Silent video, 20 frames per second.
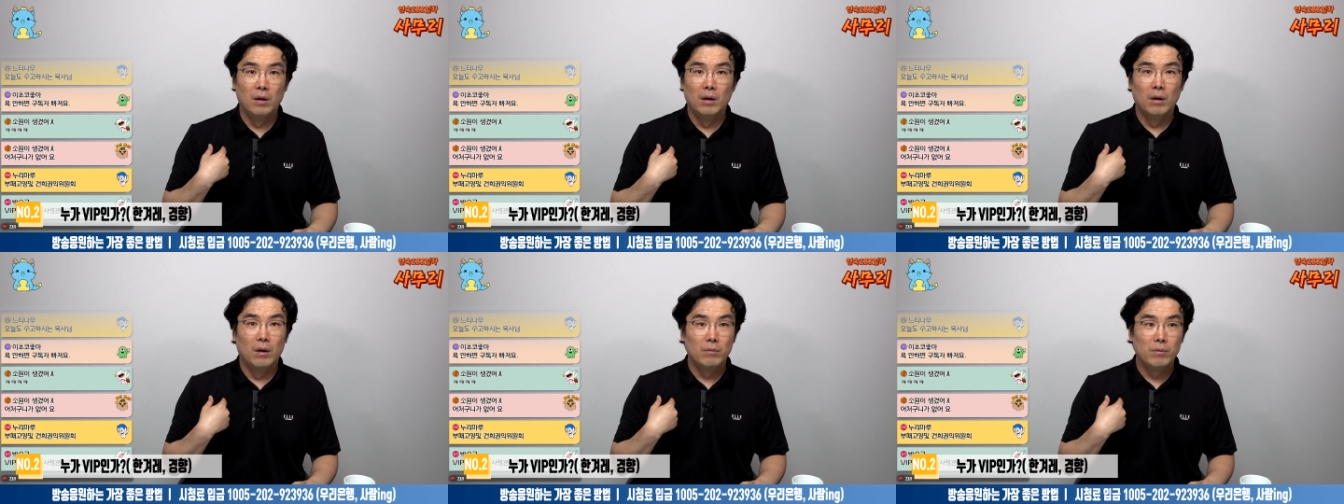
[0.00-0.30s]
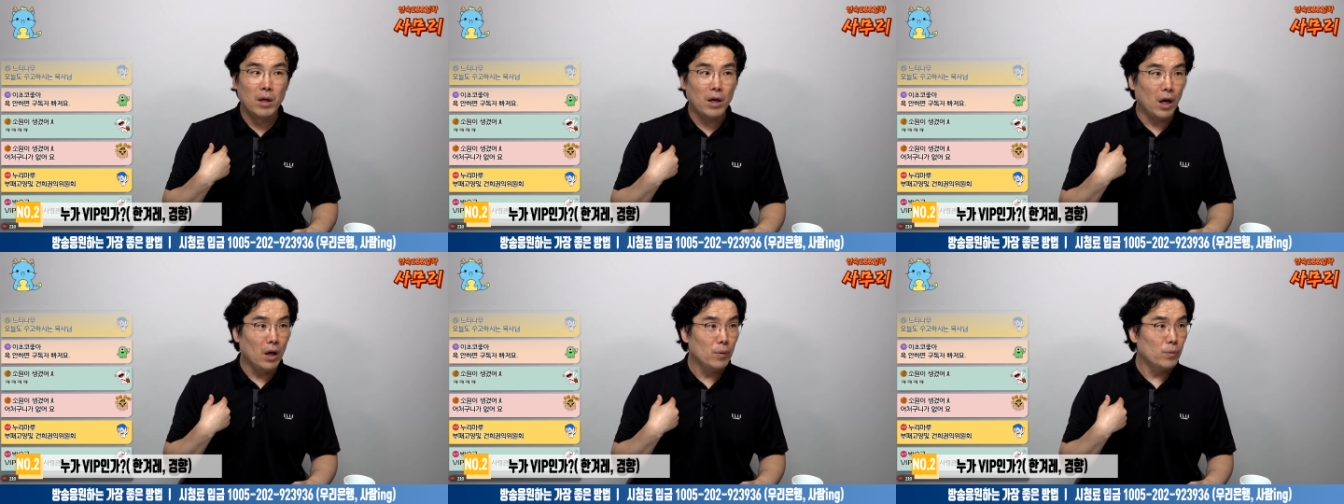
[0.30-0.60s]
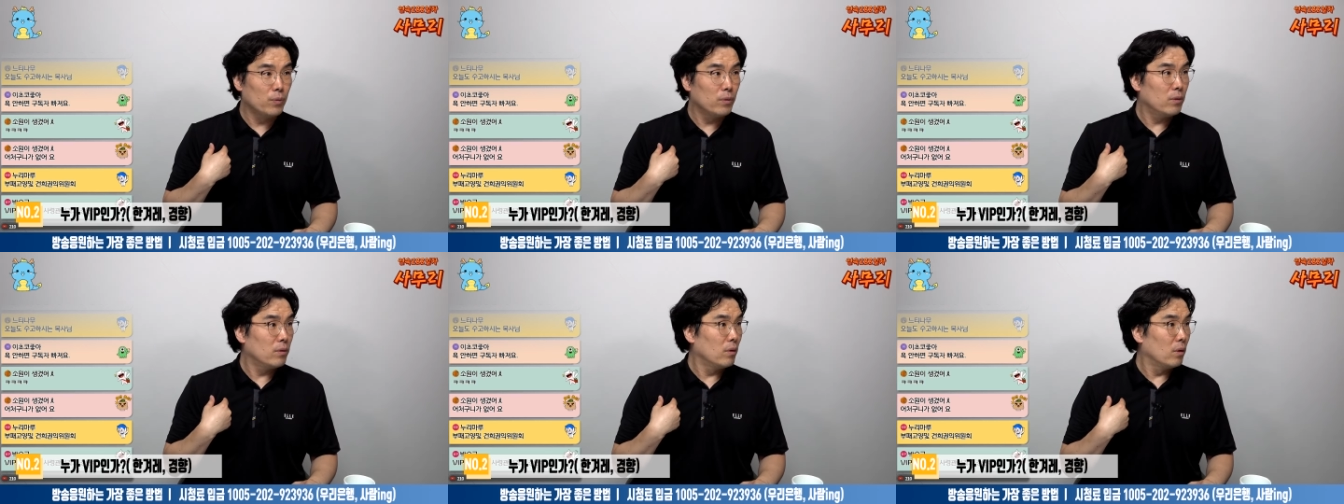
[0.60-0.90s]
내가
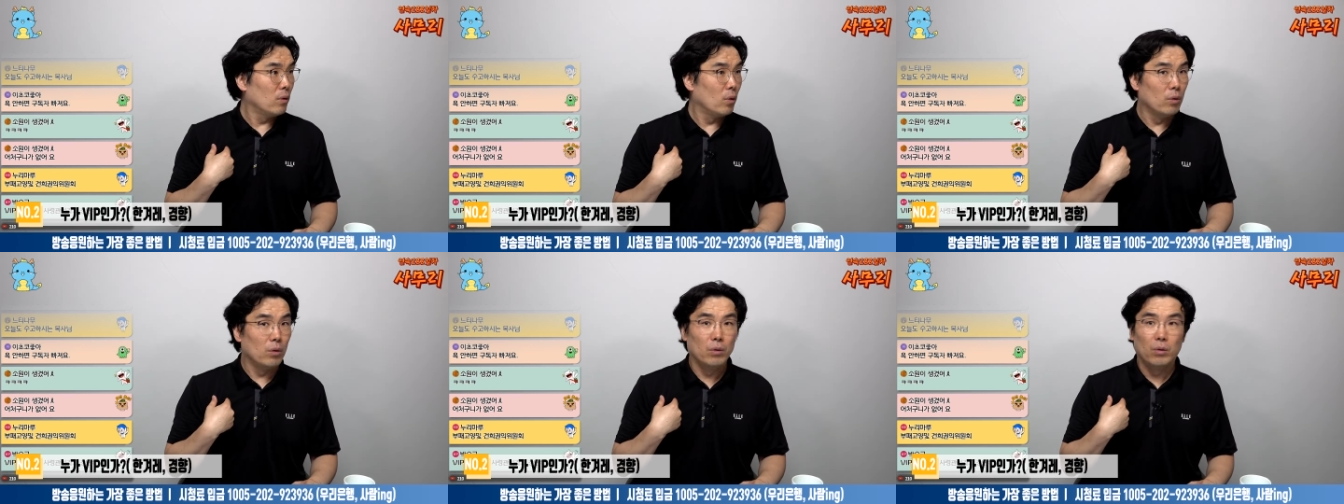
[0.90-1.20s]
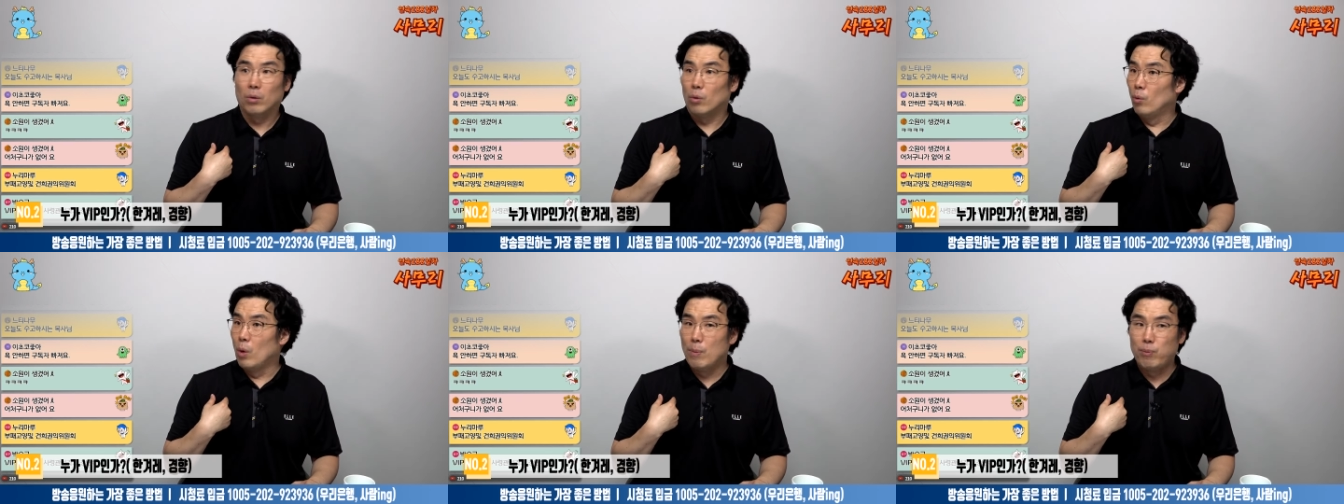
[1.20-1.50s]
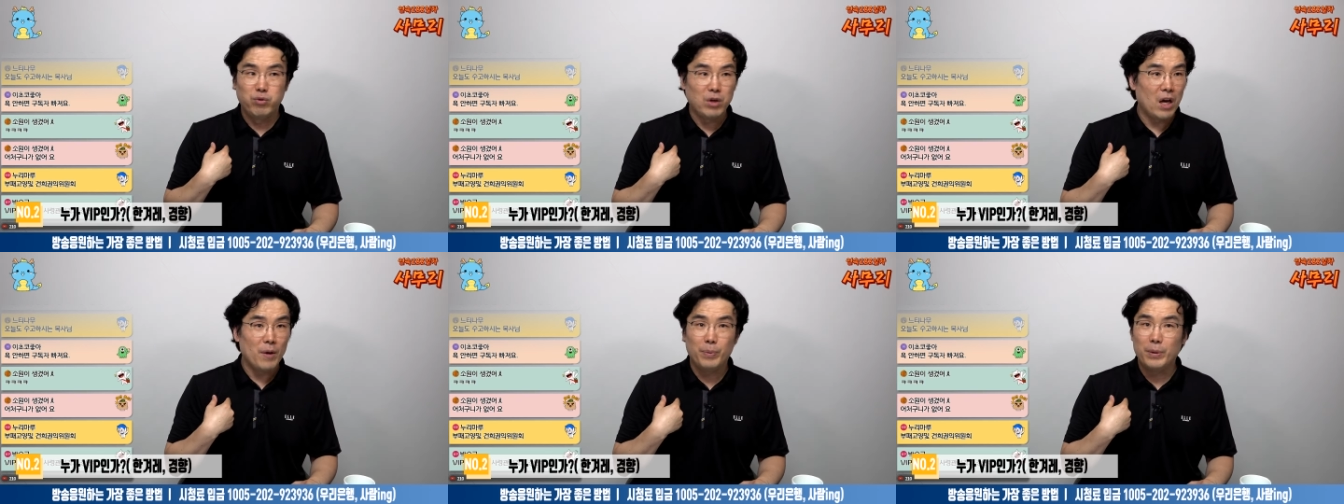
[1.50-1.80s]
왜
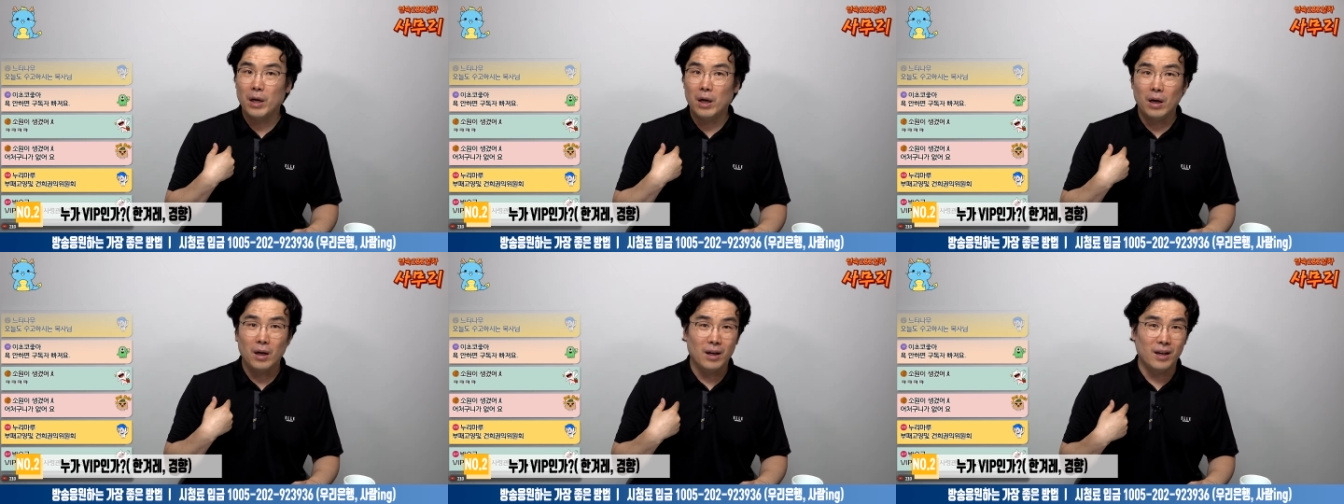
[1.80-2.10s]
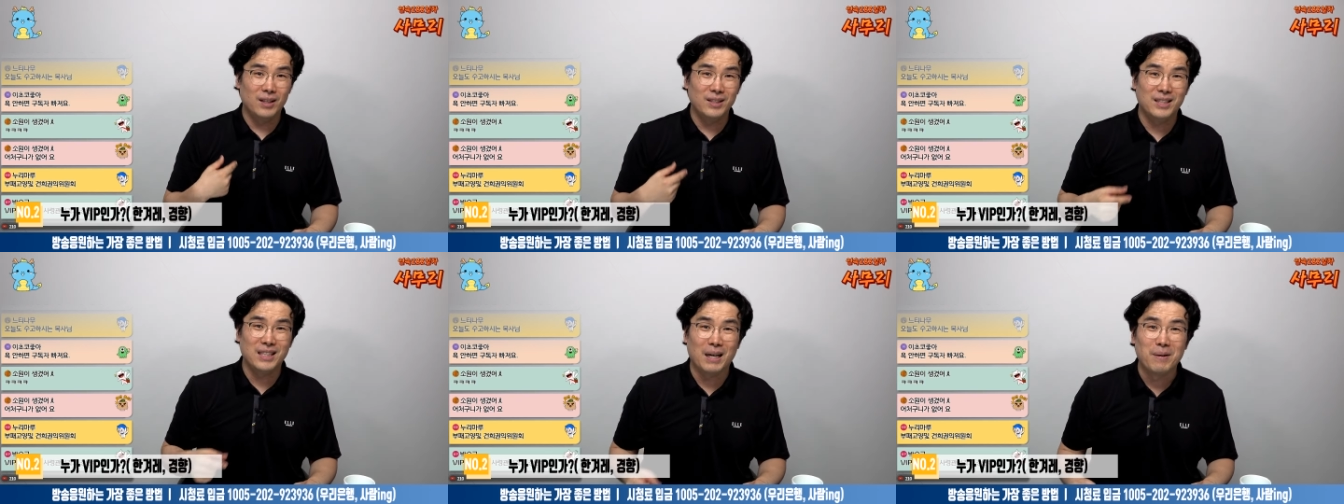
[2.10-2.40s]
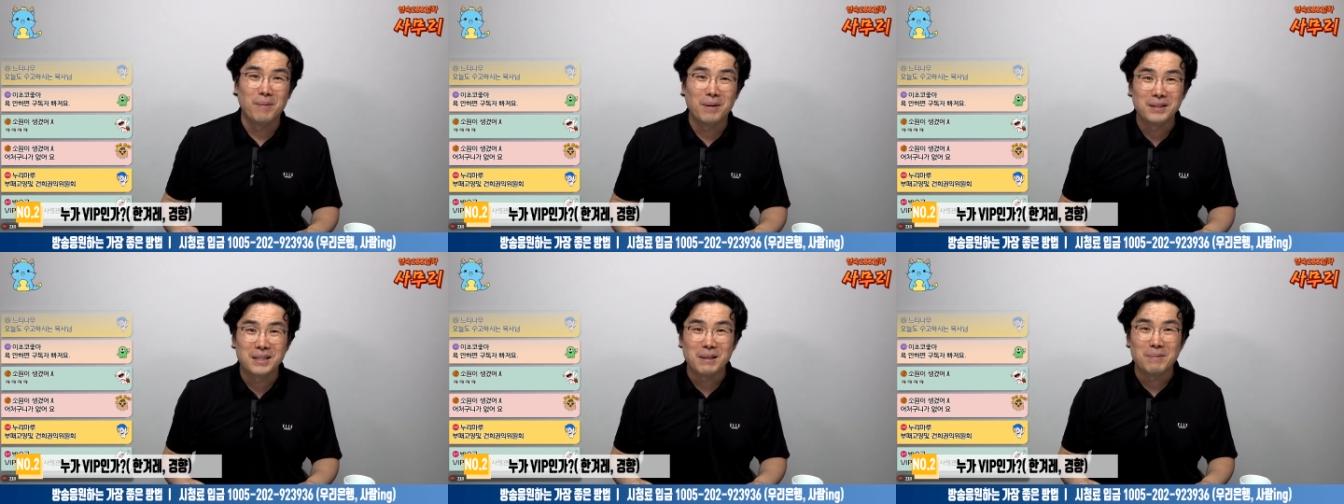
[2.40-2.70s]
브이아이피야?
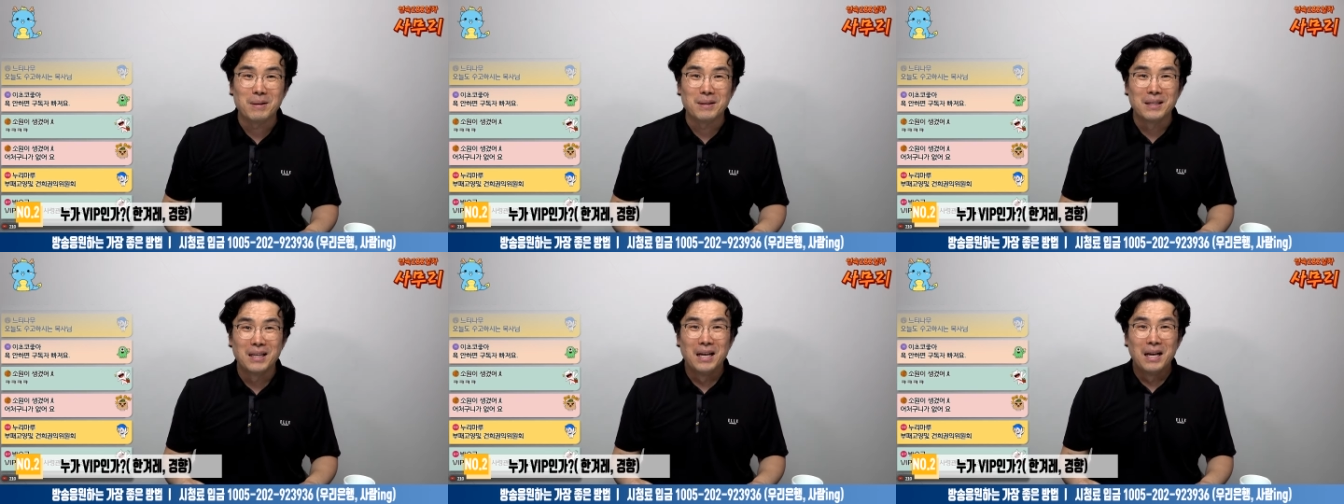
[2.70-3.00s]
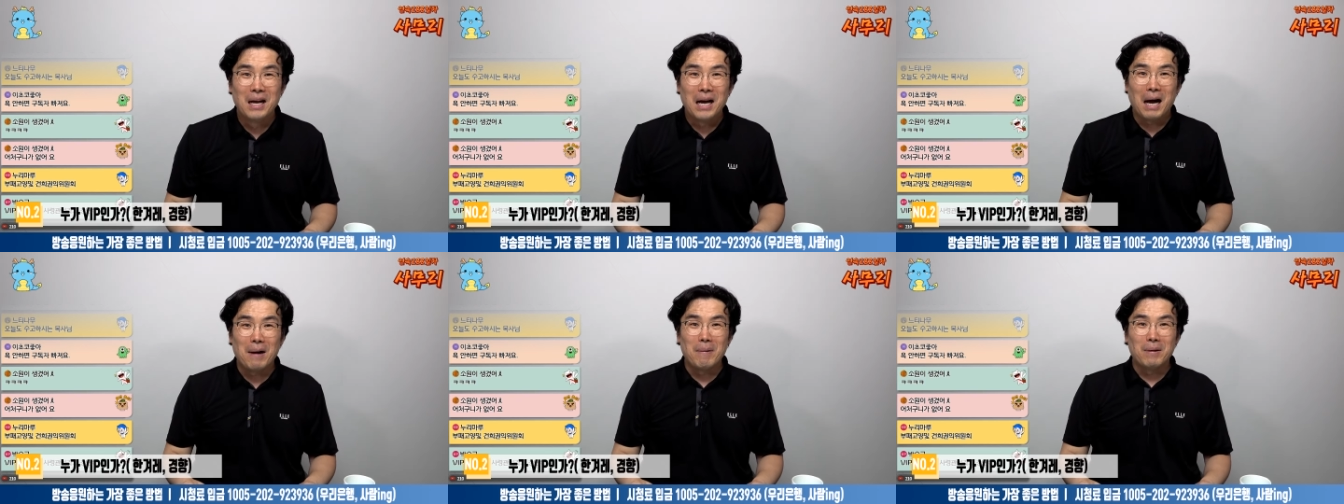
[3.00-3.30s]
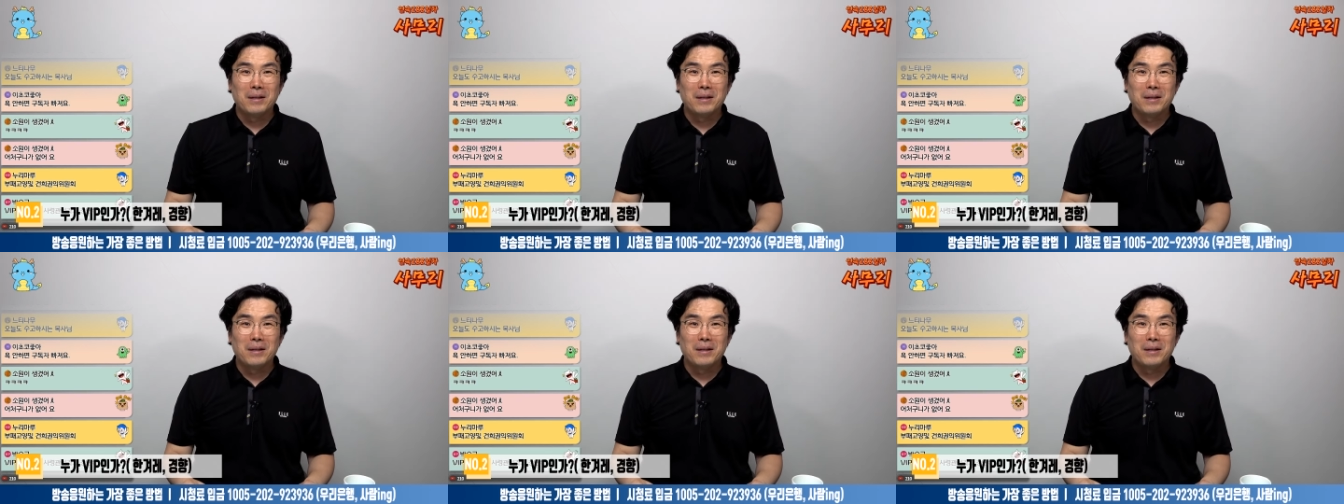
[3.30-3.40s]
잠깐만, 잠깐만. 아마 그러고